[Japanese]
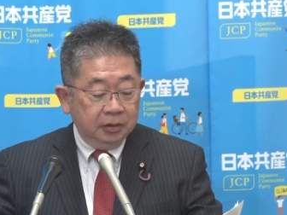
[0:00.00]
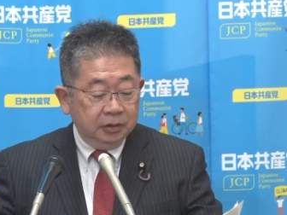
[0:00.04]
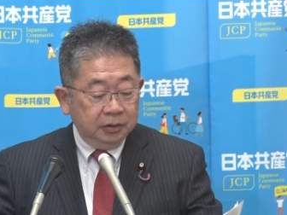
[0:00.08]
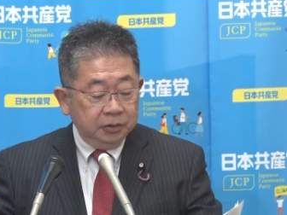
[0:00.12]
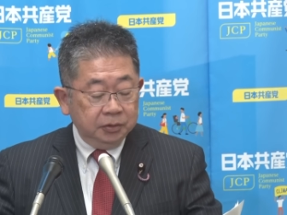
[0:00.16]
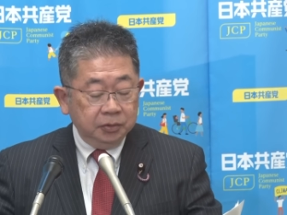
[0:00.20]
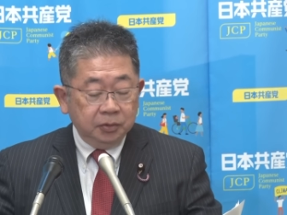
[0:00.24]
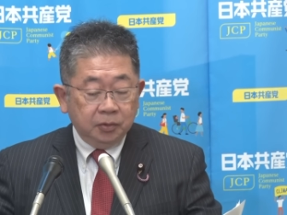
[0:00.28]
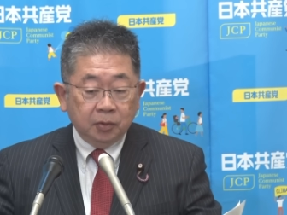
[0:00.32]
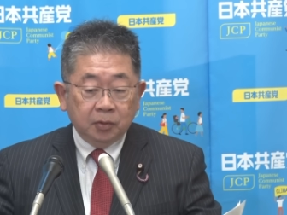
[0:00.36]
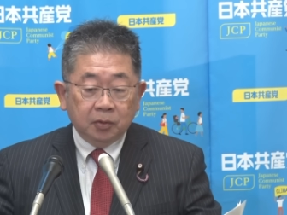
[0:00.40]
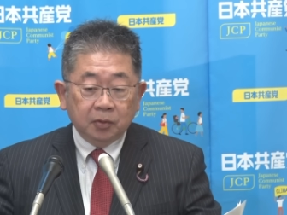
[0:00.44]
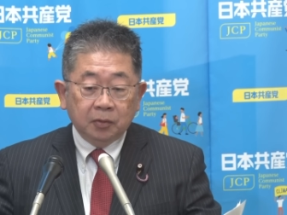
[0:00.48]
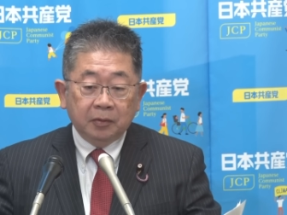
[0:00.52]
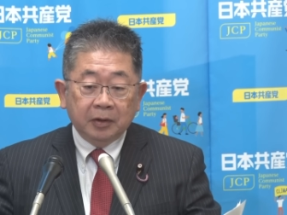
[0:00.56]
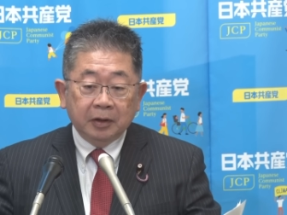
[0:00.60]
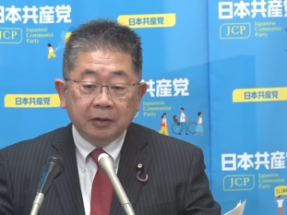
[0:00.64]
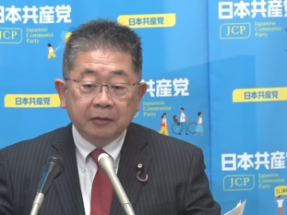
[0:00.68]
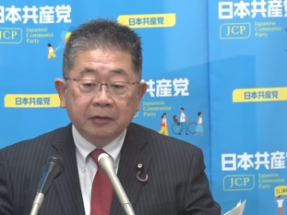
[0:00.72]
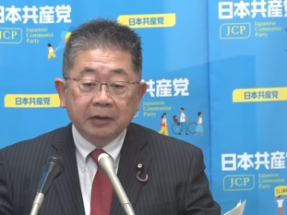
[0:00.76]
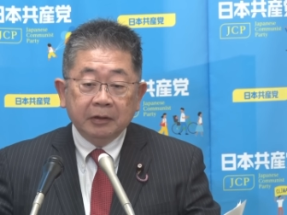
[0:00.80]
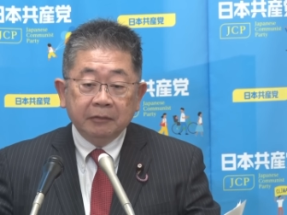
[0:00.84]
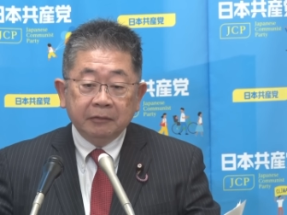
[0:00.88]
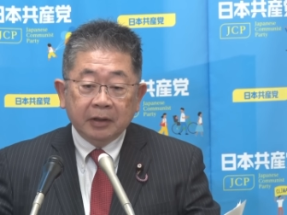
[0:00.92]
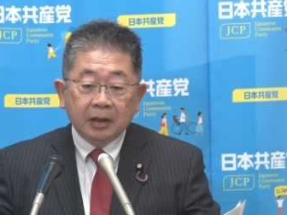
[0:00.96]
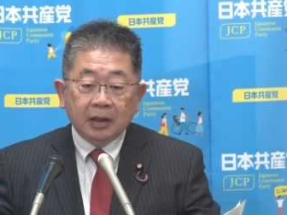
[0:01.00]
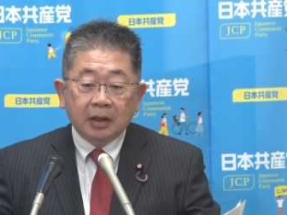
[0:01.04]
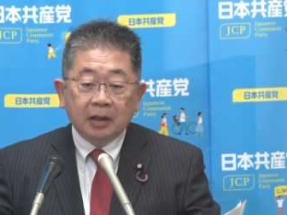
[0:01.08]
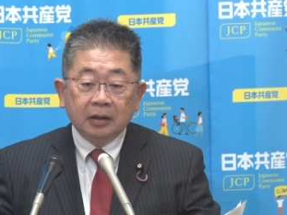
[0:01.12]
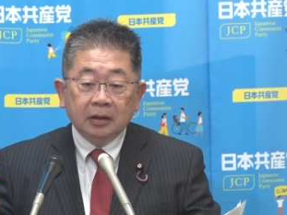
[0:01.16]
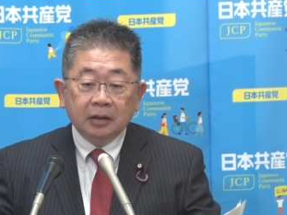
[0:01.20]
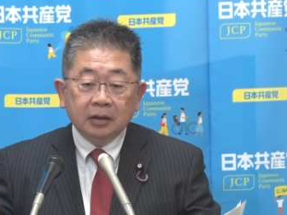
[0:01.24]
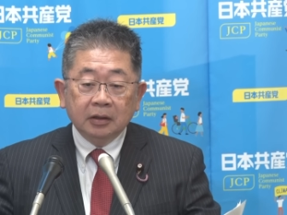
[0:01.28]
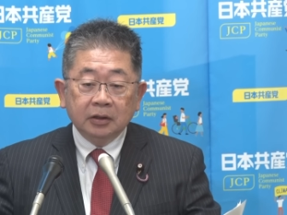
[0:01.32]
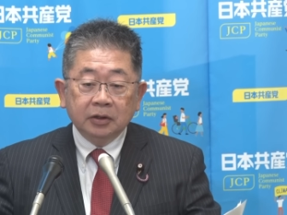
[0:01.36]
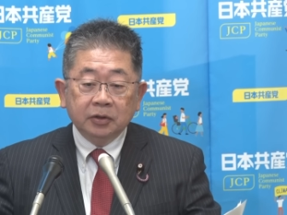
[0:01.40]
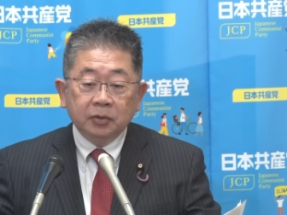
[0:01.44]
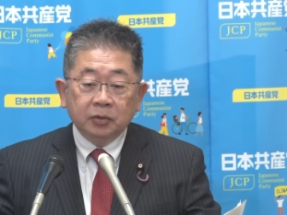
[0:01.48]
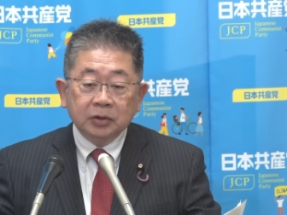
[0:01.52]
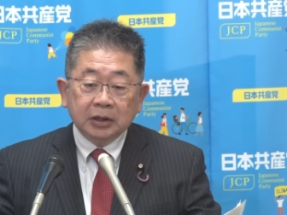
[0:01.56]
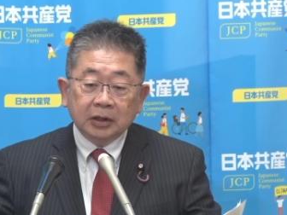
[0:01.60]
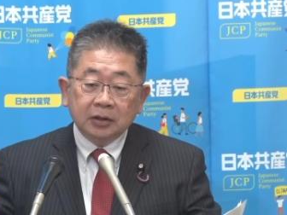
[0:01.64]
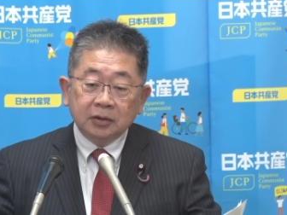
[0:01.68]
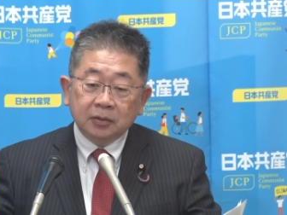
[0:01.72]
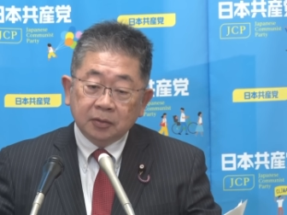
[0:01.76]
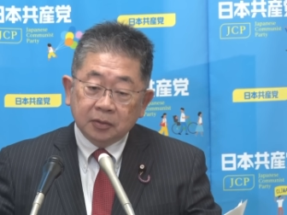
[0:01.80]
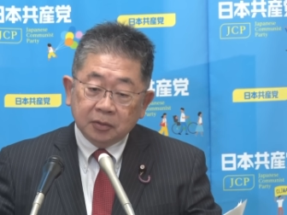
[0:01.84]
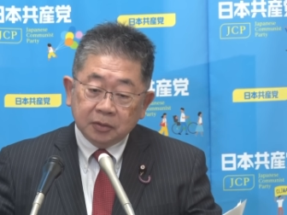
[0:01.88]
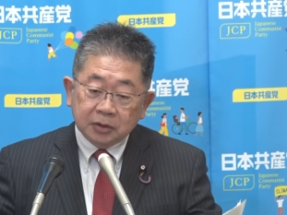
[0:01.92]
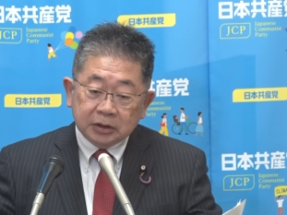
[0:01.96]
いうことを我々は共
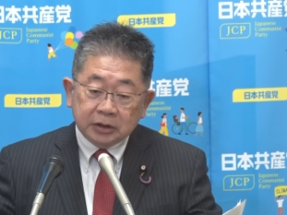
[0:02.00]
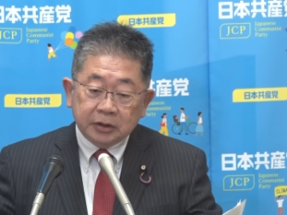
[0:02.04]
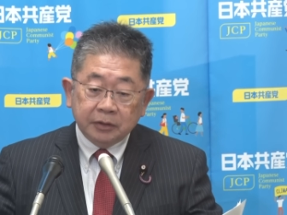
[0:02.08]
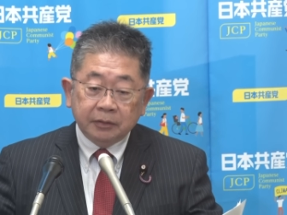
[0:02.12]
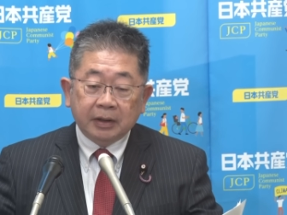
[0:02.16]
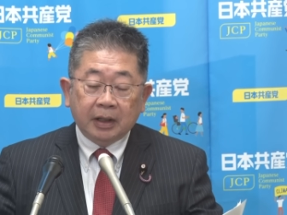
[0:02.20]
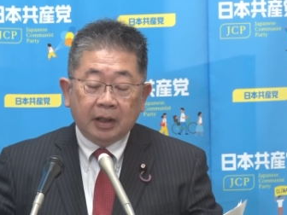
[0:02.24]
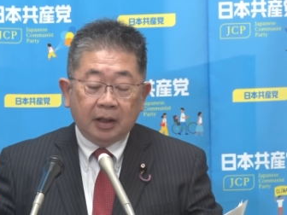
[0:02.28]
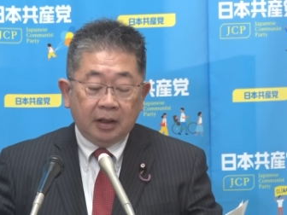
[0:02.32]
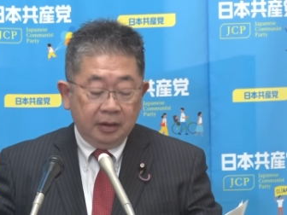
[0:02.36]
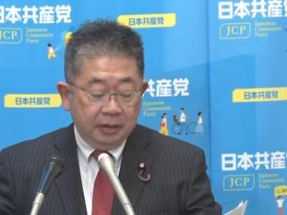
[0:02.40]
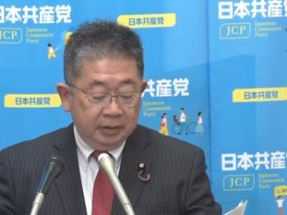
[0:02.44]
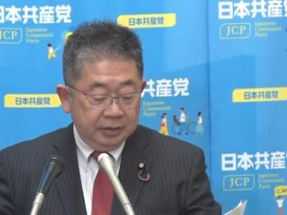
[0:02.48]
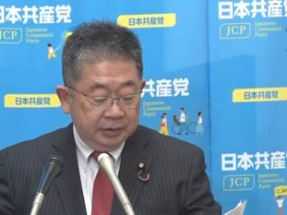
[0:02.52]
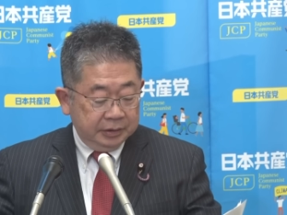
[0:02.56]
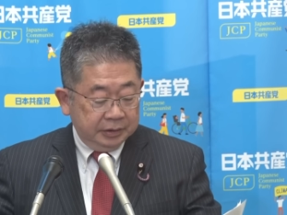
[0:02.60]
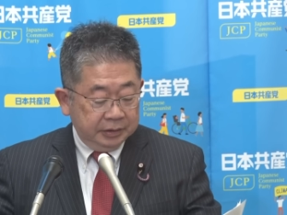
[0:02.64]
産党としては、